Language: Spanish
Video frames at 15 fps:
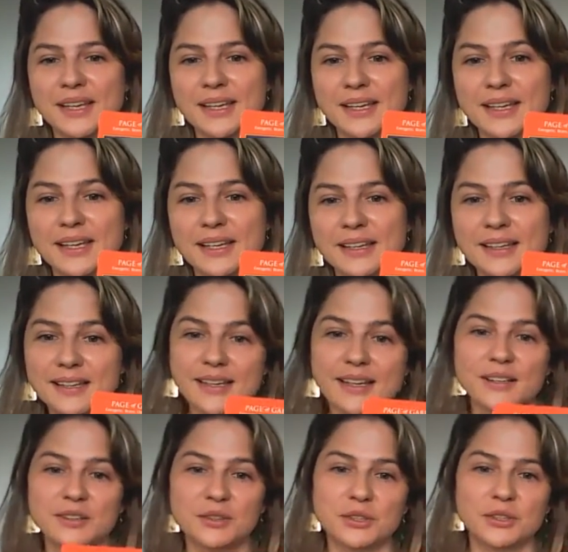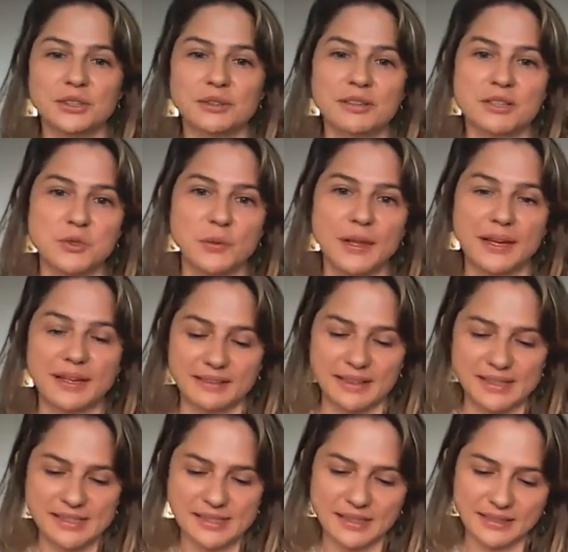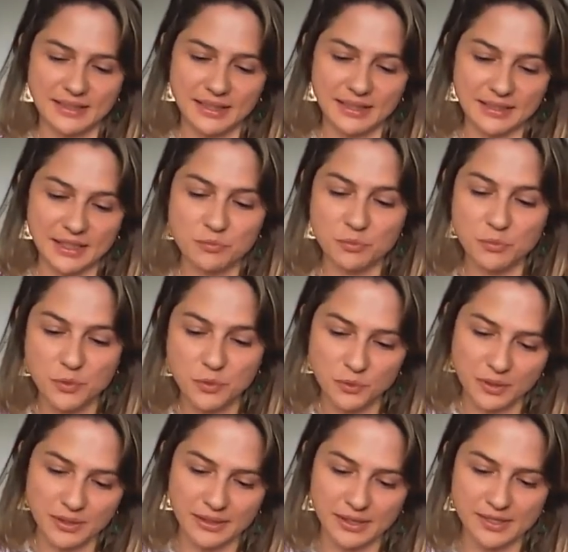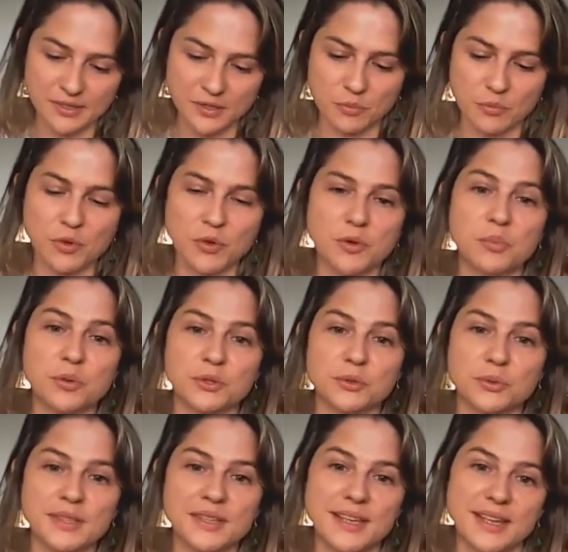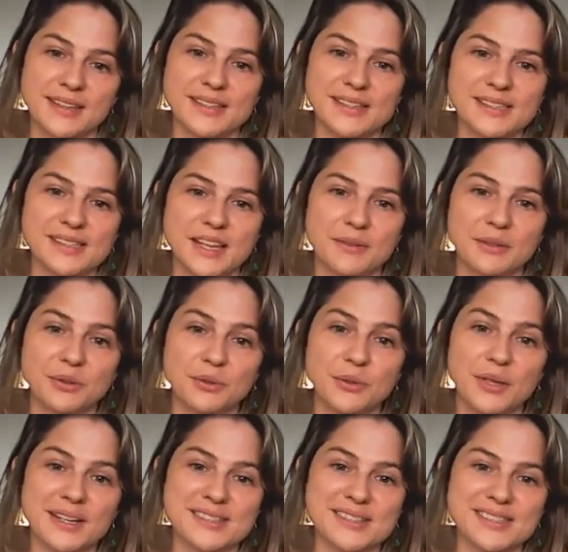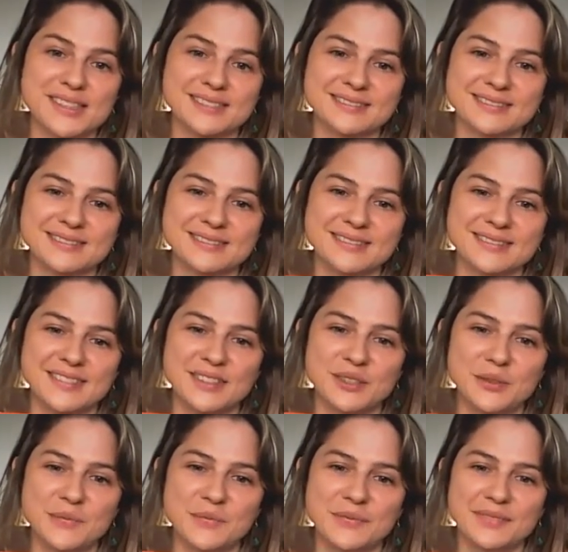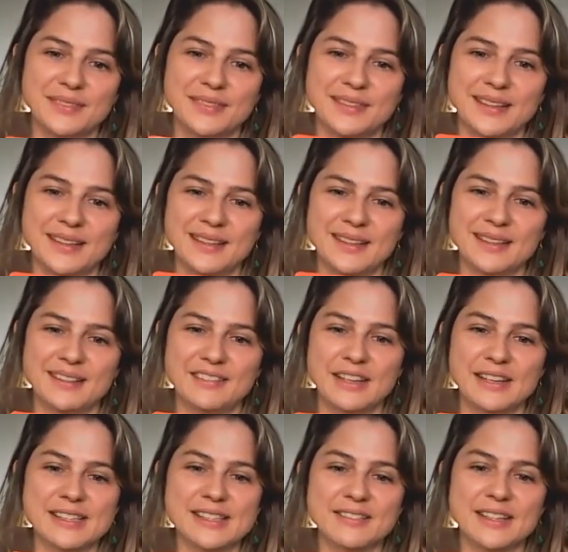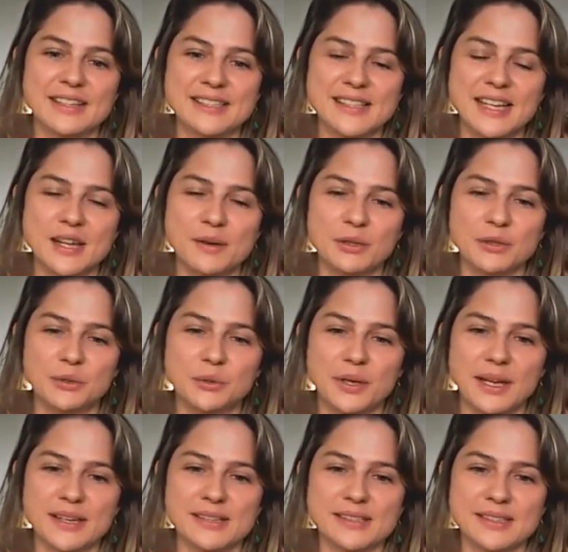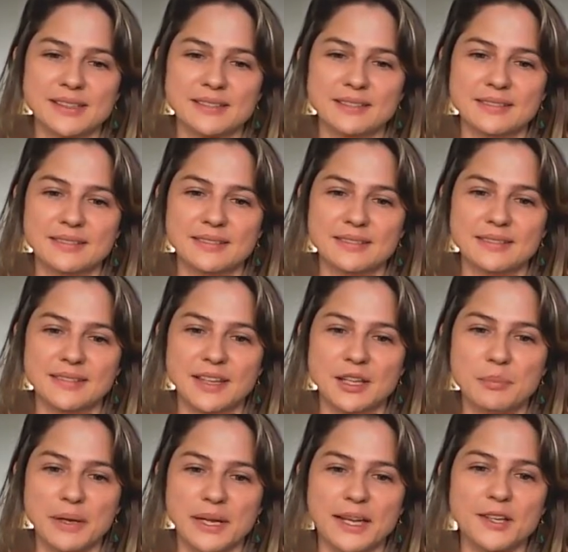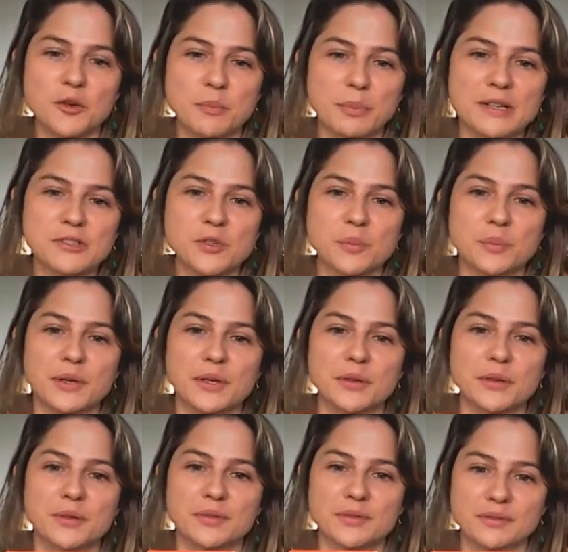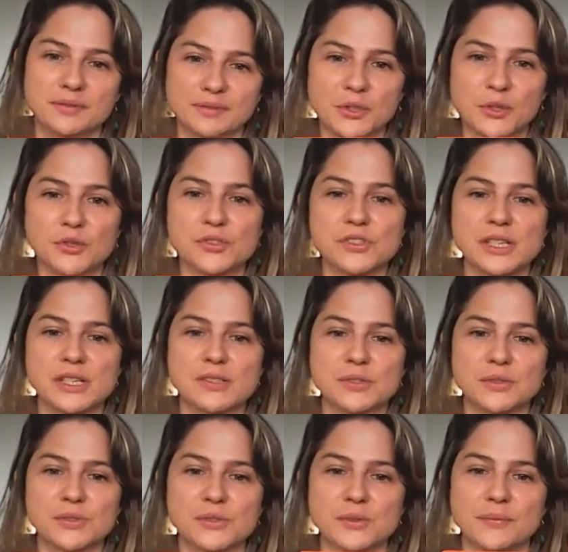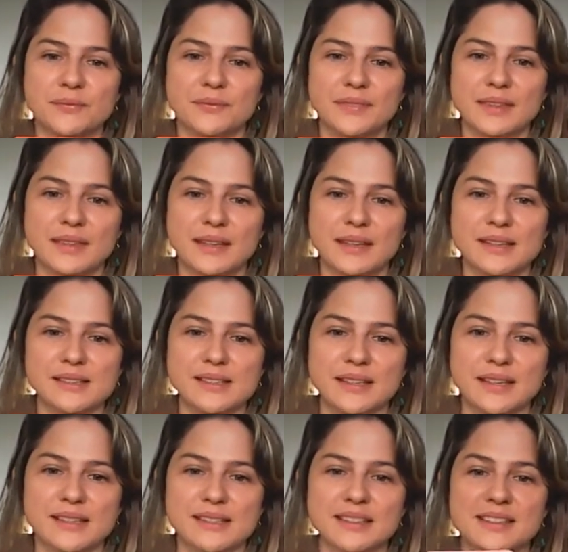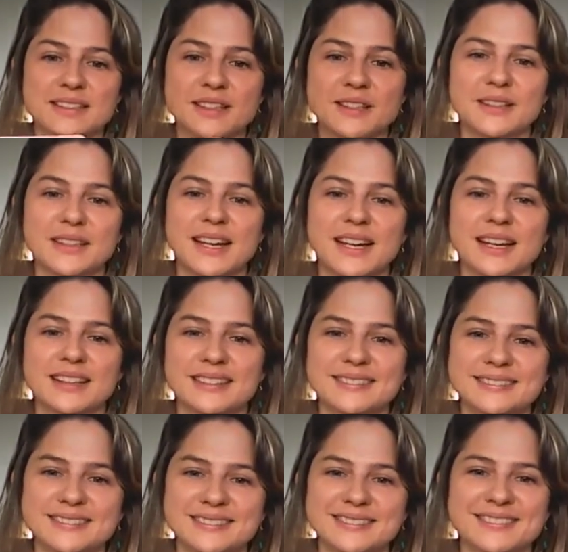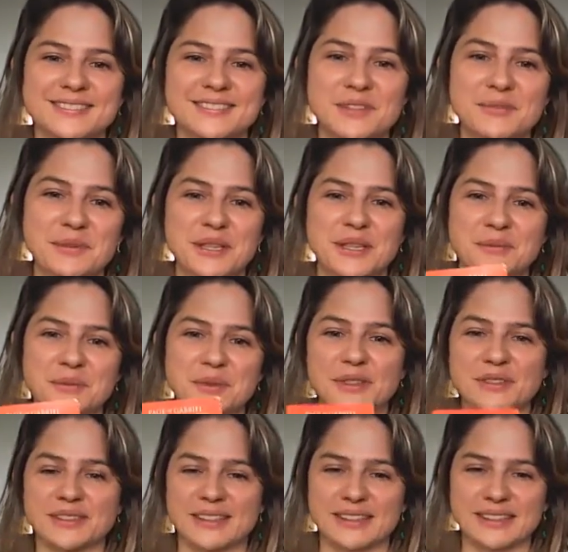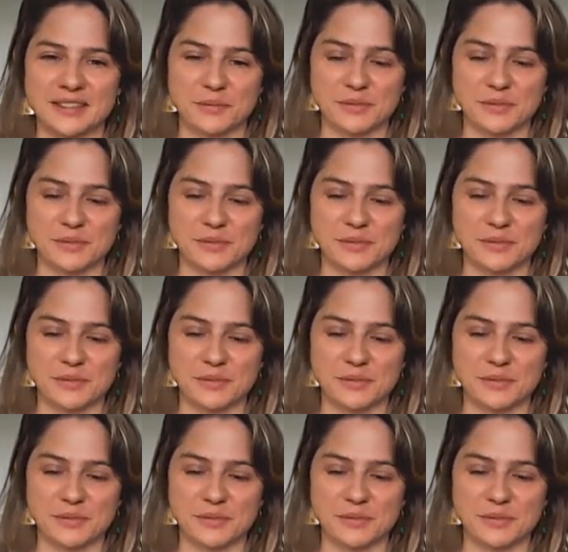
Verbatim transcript: Y, el entorno te va a ayudar, así que esta carta es muy buena, es como oportunidades, aventurarse, ¿no? Flexibilizar, aventurarse, dar pequeños pasos pero concisos. Así que si te salió esta carta, me pone muy contenta.